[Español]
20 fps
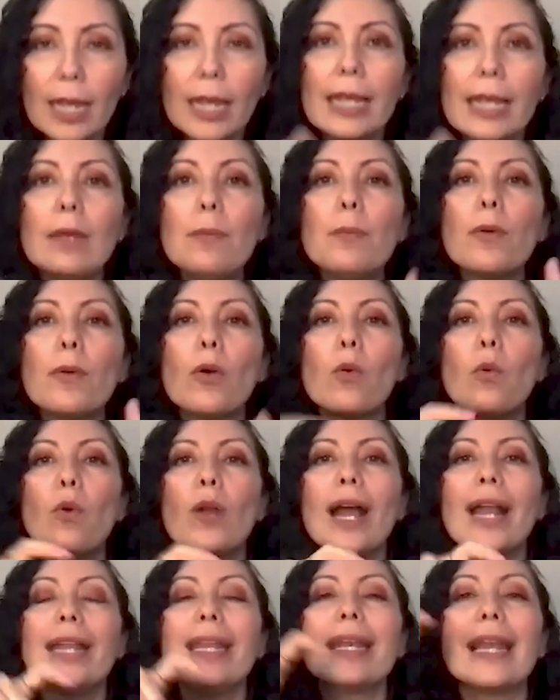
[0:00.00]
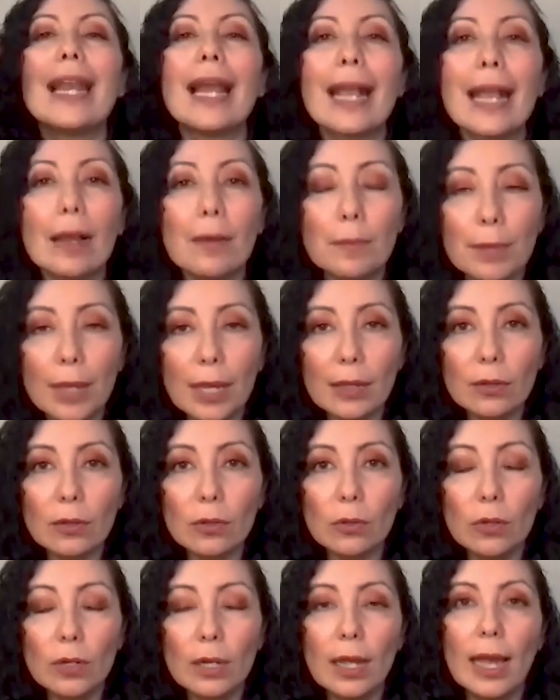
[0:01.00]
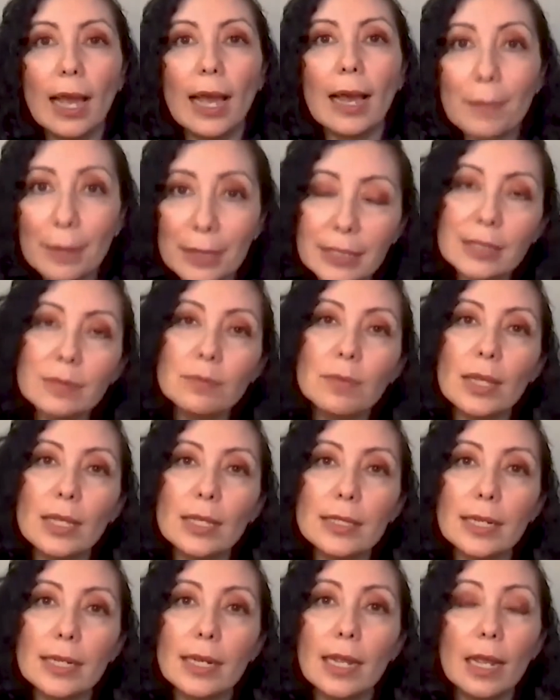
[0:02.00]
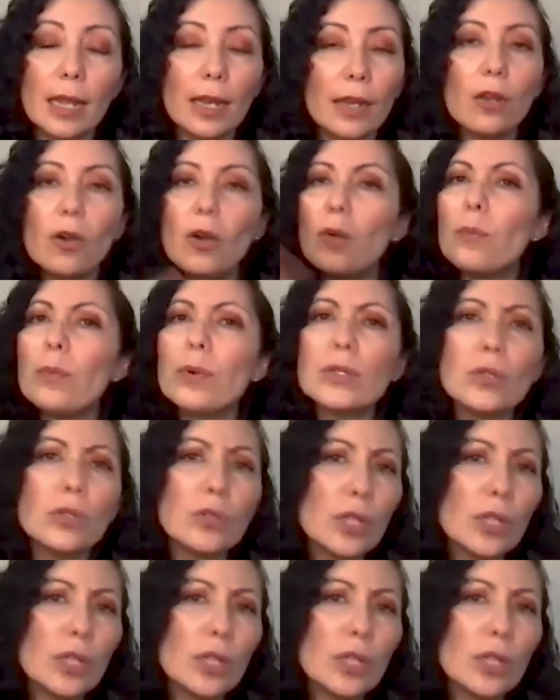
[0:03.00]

y procurar irla cambiando. A veces me dicen, no, pues yo